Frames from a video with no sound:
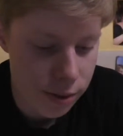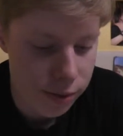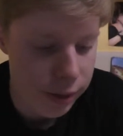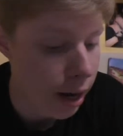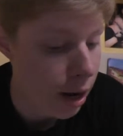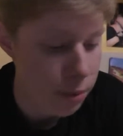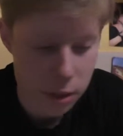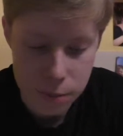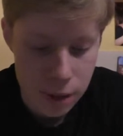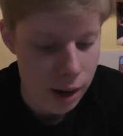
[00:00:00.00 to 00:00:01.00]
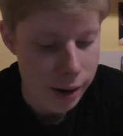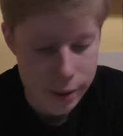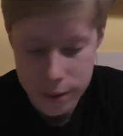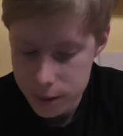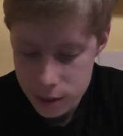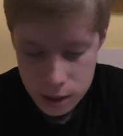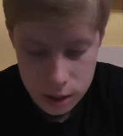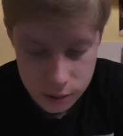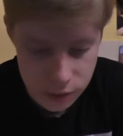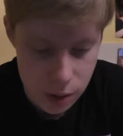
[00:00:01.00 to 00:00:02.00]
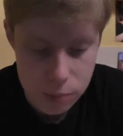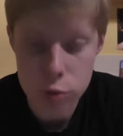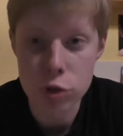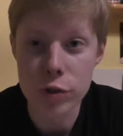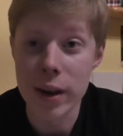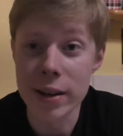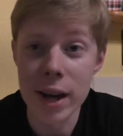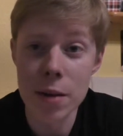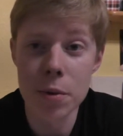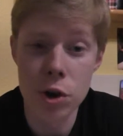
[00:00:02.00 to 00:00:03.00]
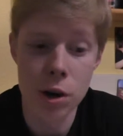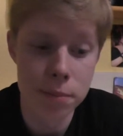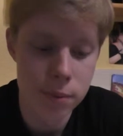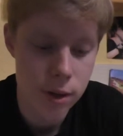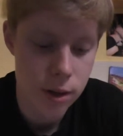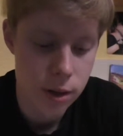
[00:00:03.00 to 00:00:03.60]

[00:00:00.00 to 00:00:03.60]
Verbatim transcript: Wir haben hier ein paar, wir haben so zwei, drei bekommen,